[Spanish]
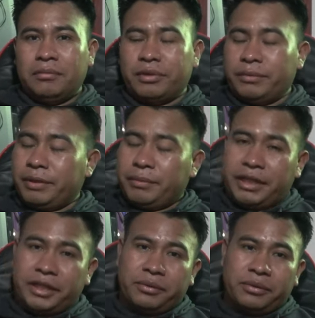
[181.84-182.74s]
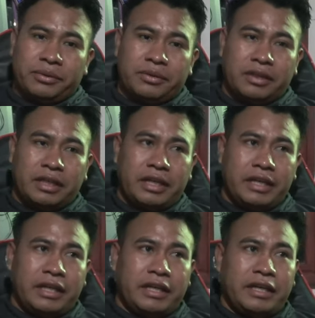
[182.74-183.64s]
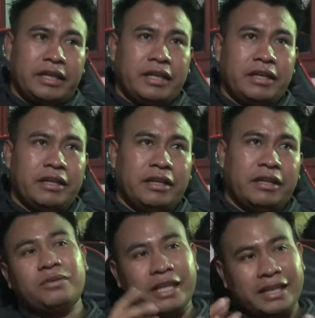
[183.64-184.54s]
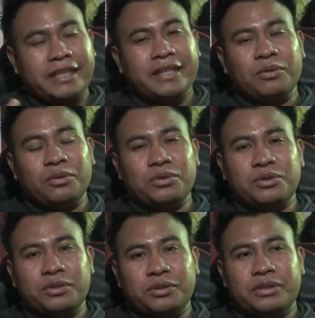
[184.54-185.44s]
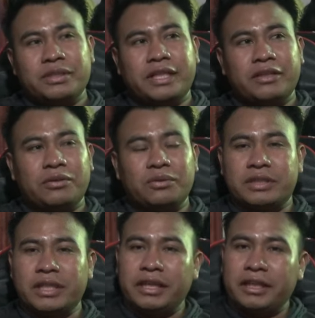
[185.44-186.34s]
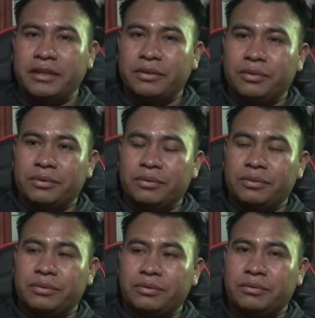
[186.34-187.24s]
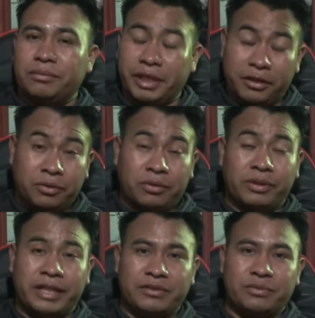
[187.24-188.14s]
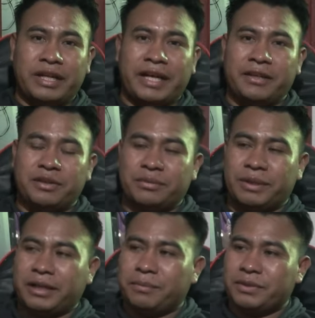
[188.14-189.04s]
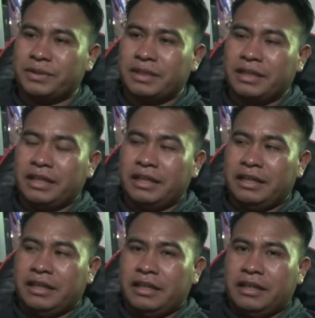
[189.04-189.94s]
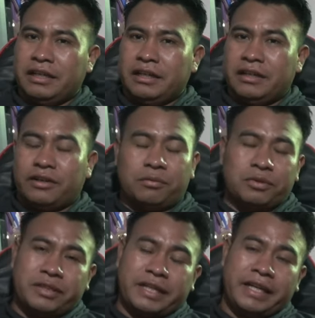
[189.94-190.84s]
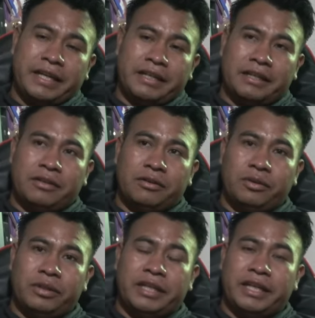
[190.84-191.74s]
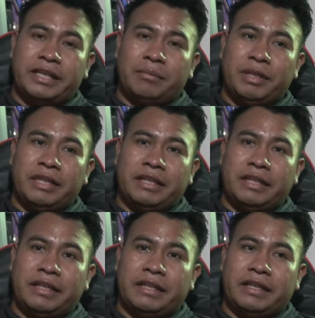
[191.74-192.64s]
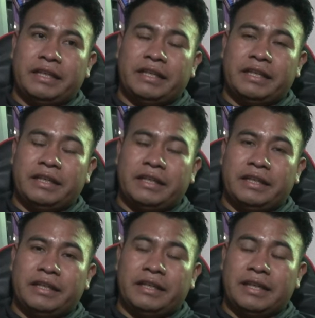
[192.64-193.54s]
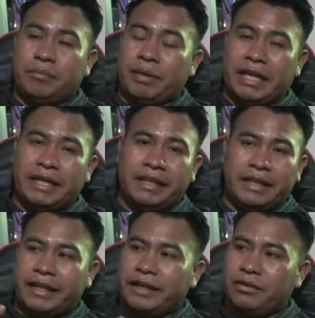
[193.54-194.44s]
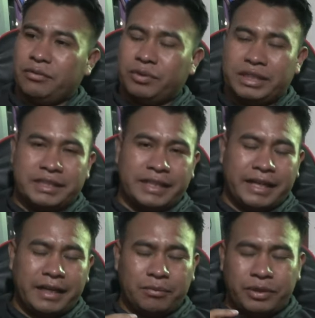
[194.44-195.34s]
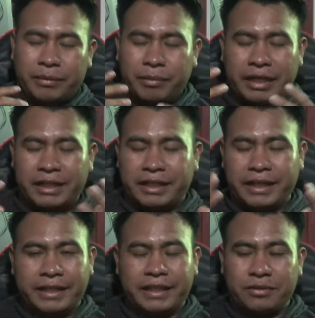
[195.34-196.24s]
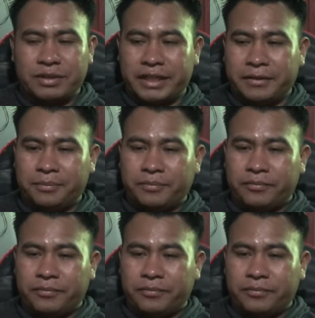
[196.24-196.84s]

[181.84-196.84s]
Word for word: Pues bienvenido y contacten con nosotros, tanto con Cindy o conmigo, Nelson Larios, ¿verdad? Pues como sea, o directamente en, la página, o WhatsApp, o llamada directa, no sé.